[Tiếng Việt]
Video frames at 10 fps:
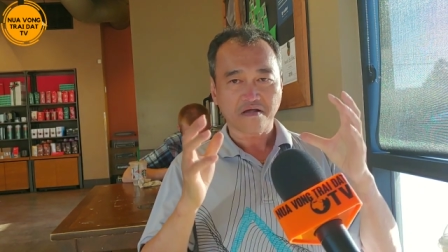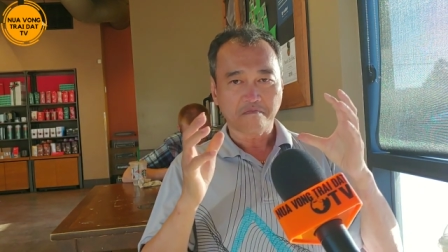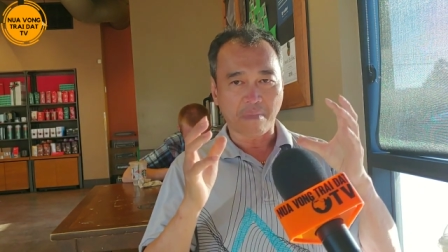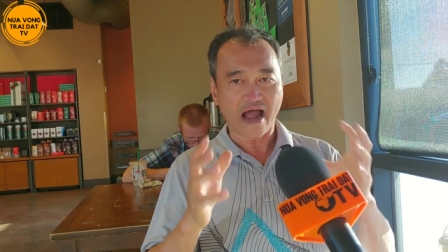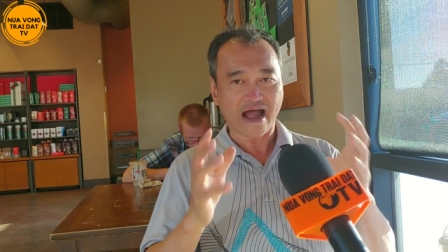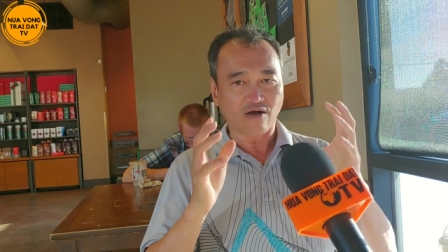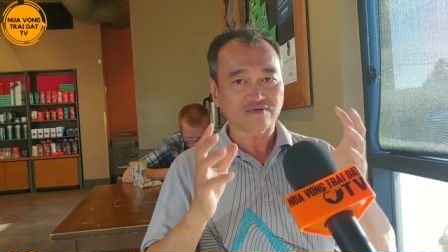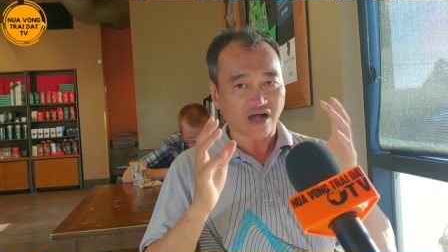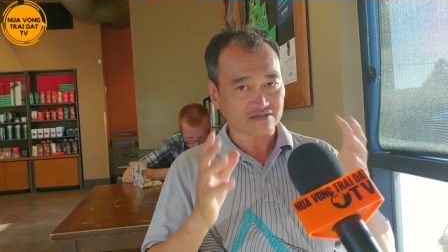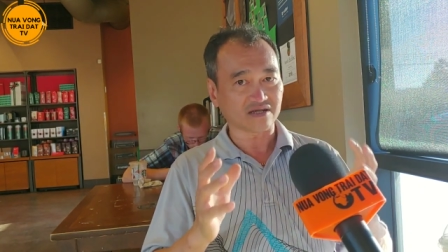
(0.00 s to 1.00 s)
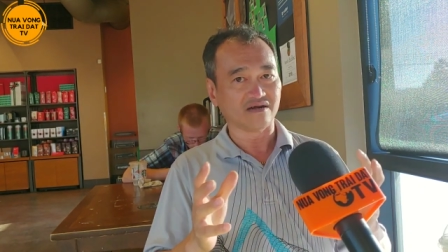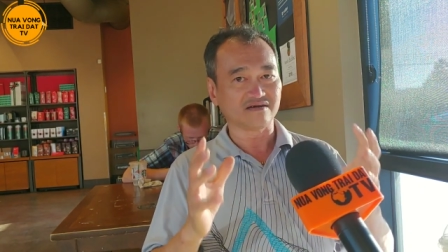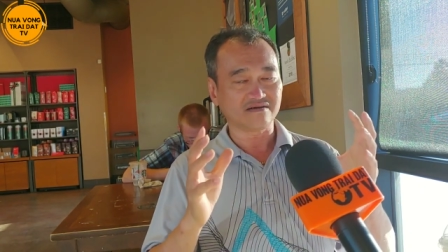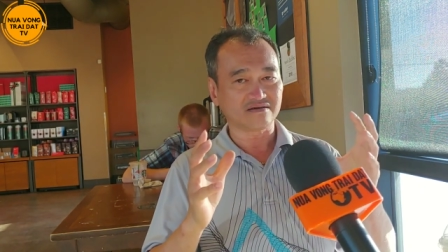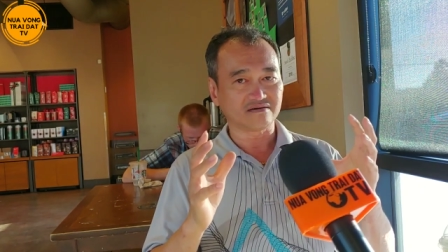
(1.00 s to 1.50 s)
mà ông thật
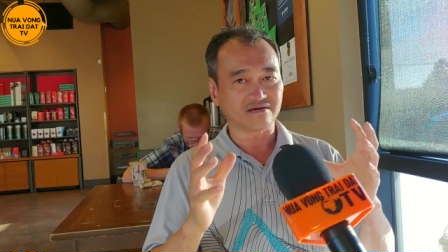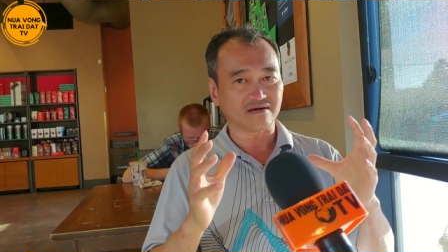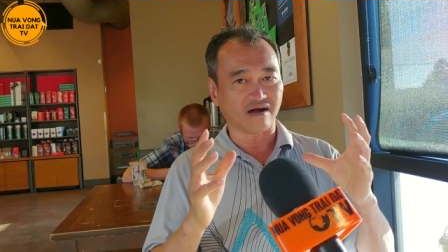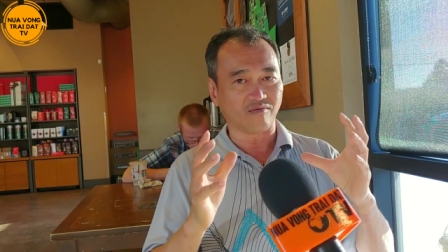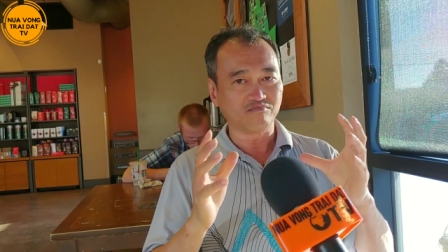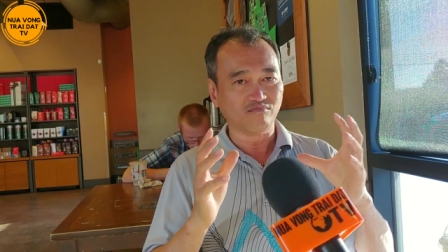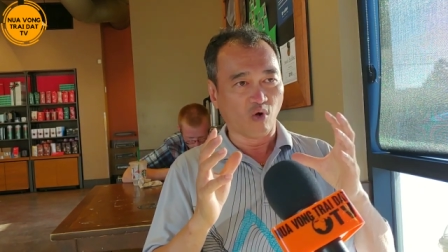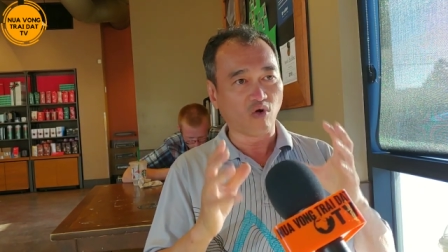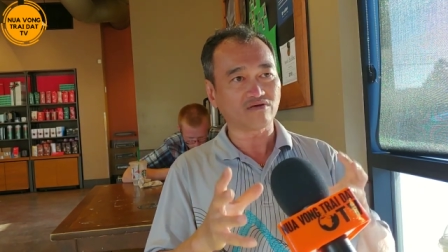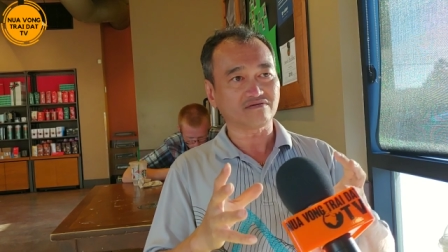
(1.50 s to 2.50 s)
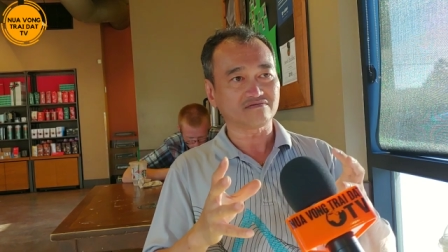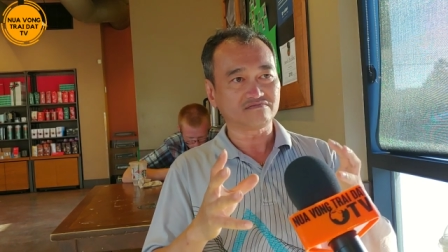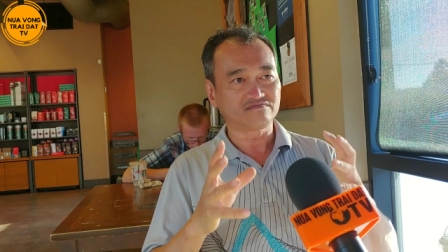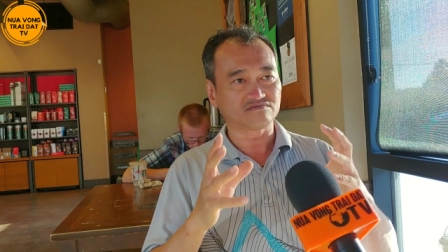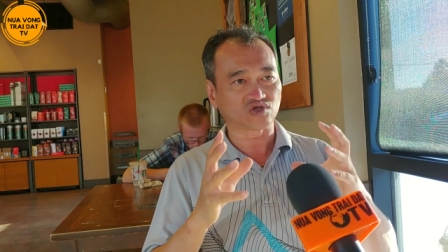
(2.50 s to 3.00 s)
sự ông muốn
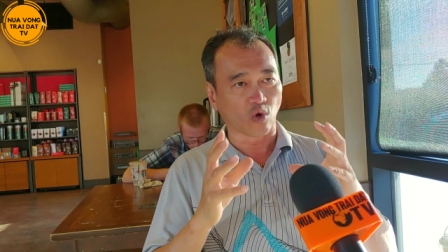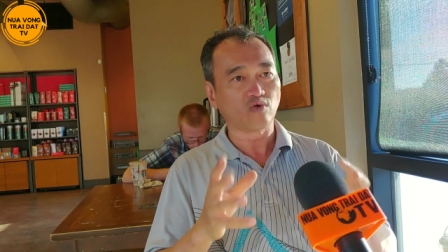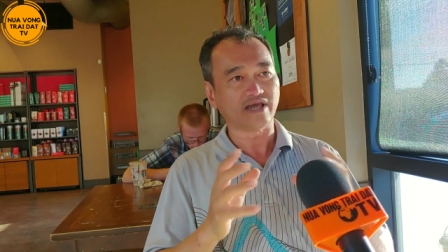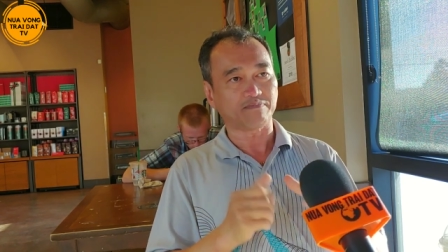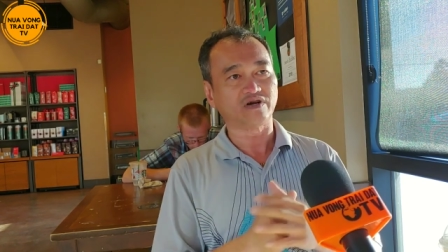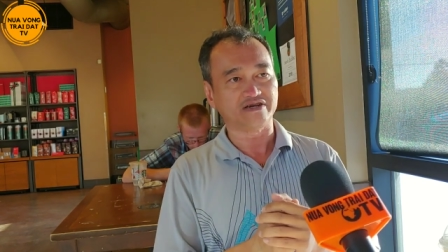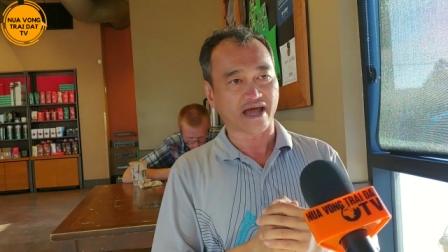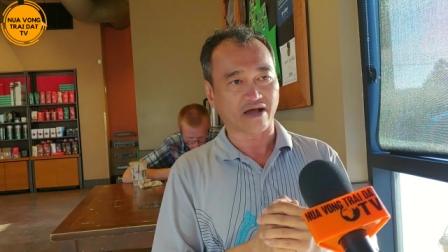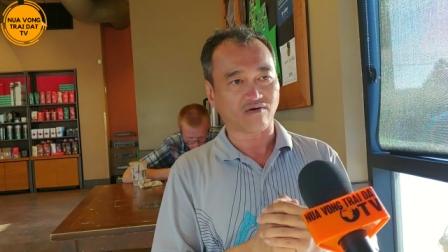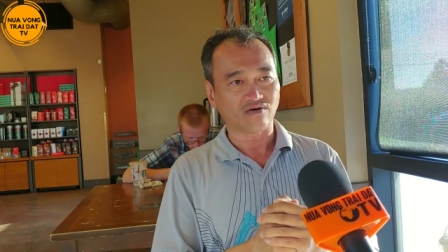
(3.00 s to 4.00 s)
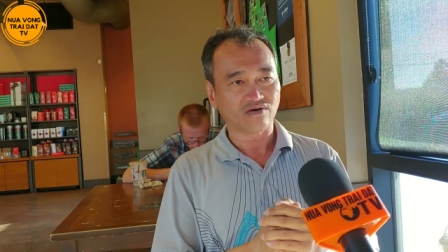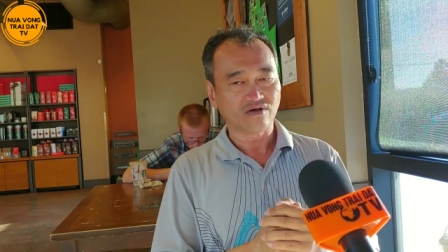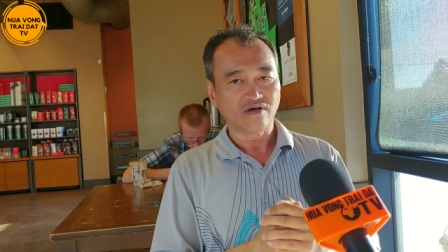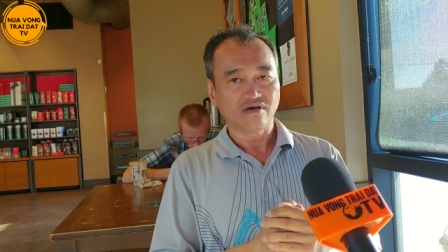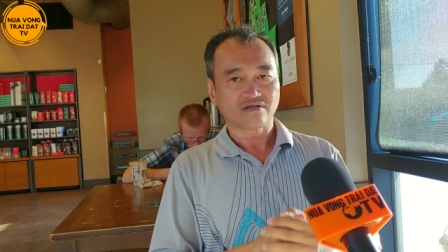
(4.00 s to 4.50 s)
trù dập người nào,
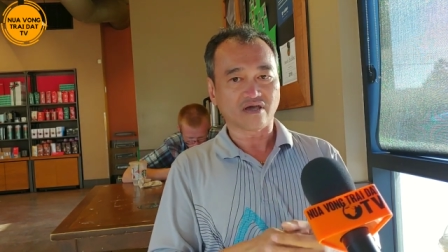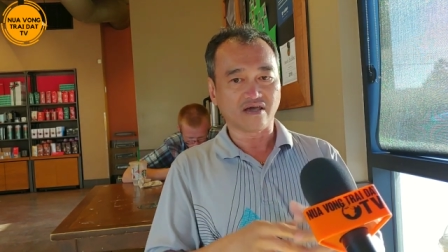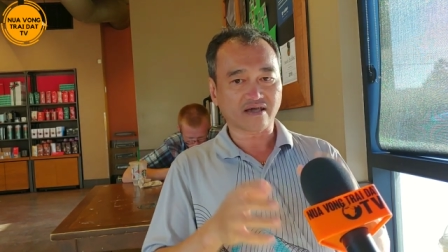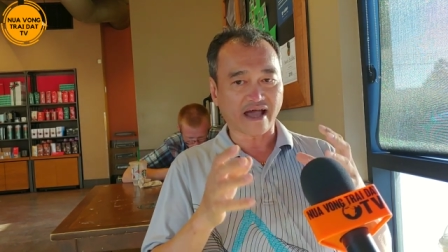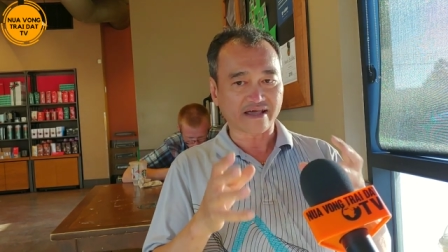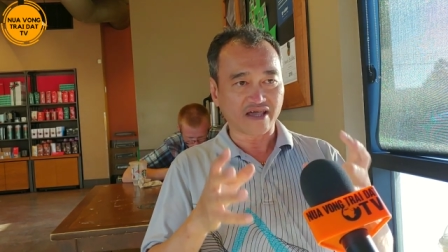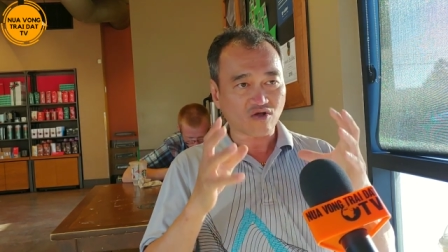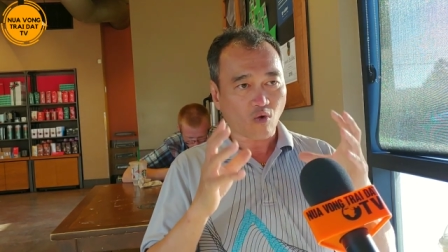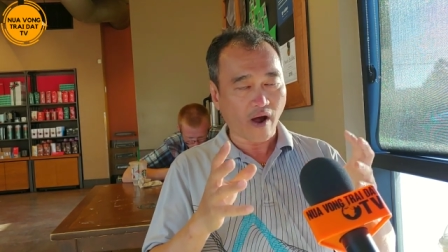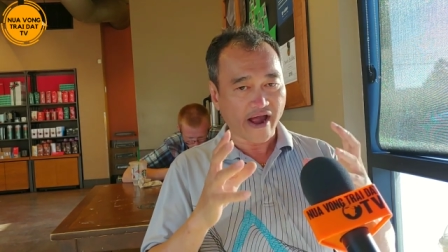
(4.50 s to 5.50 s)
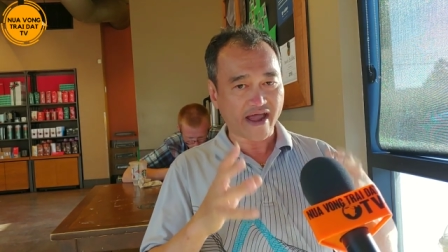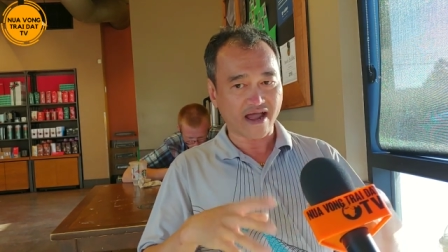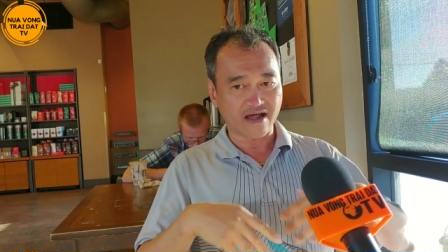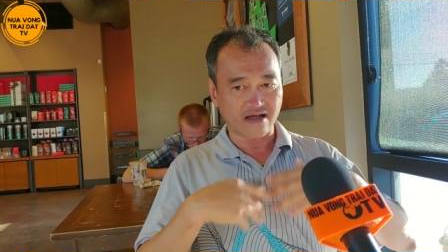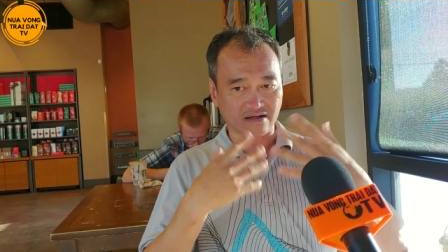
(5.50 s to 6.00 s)
thì Khải nghĩ
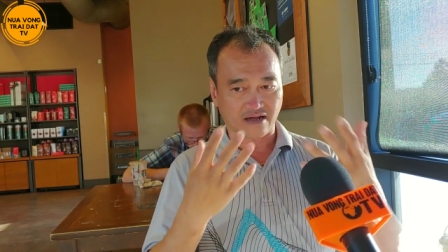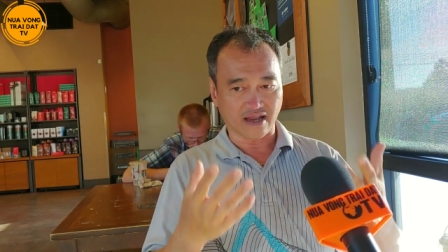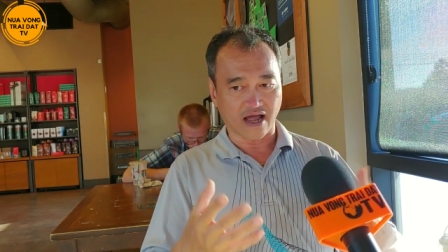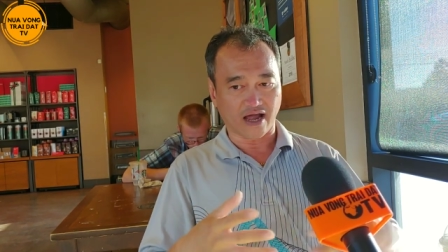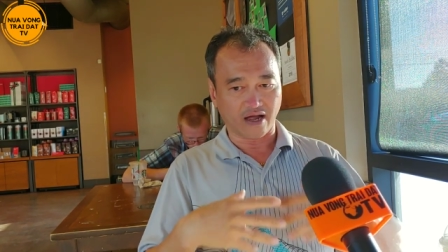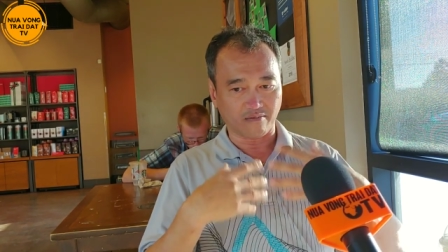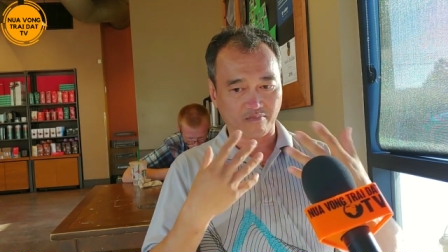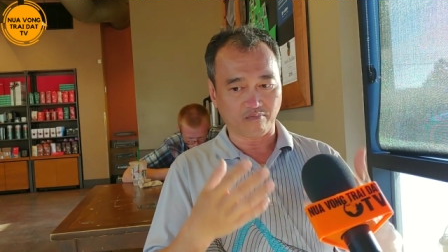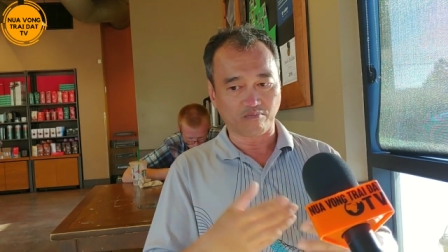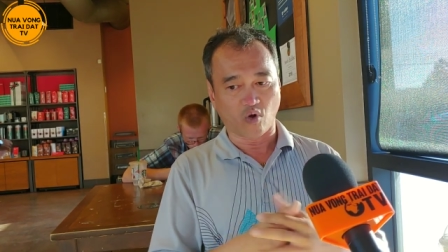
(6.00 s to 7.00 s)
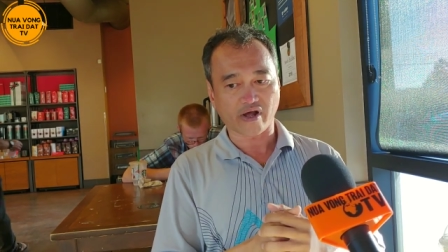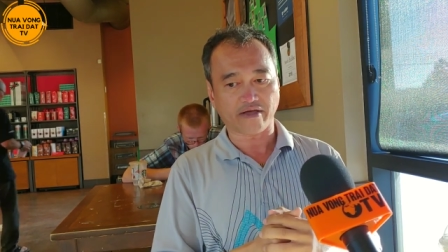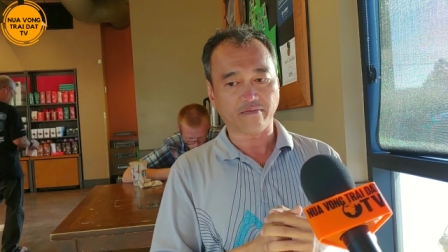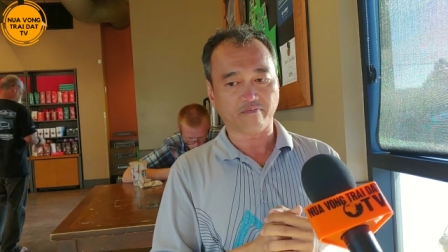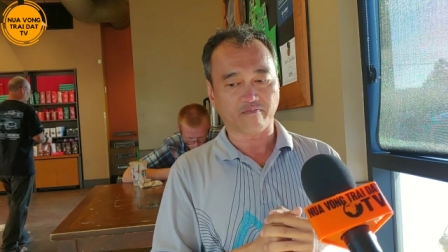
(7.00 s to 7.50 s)
qua gọi là một
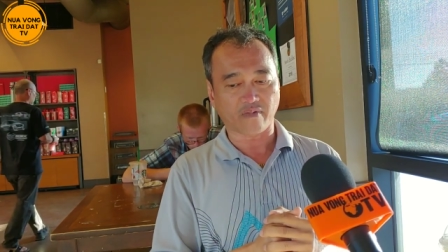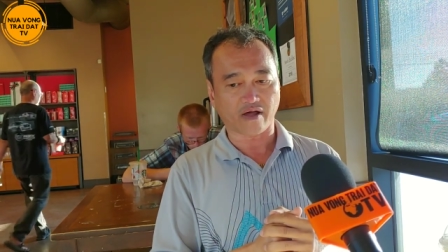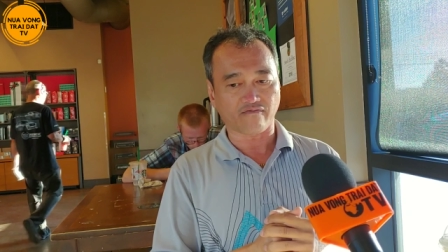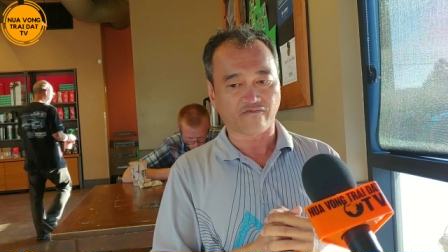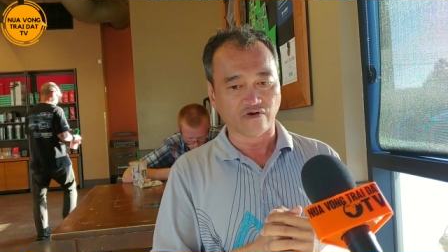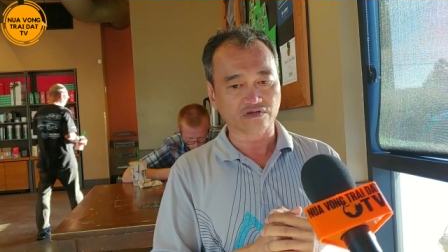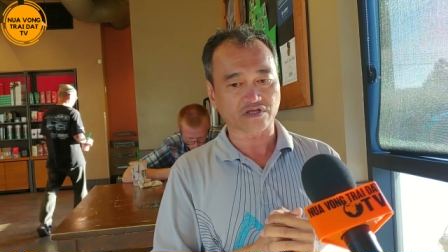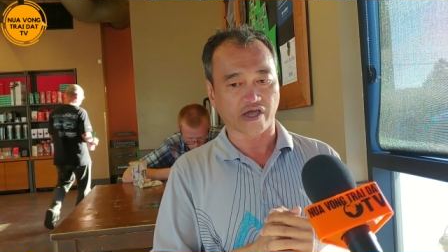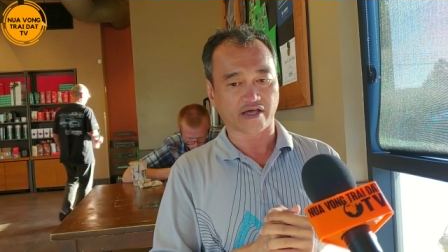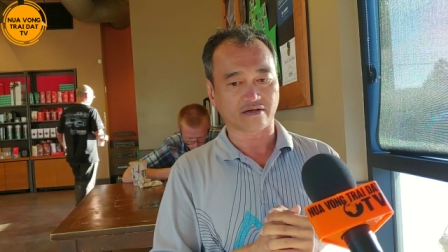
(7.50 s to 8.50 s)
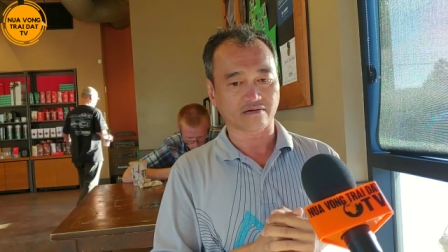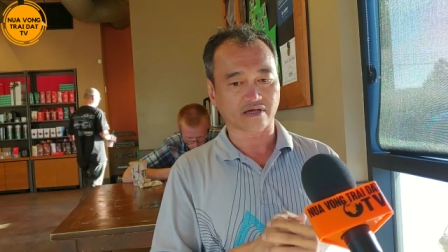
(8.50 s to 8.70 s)
cái phương tiện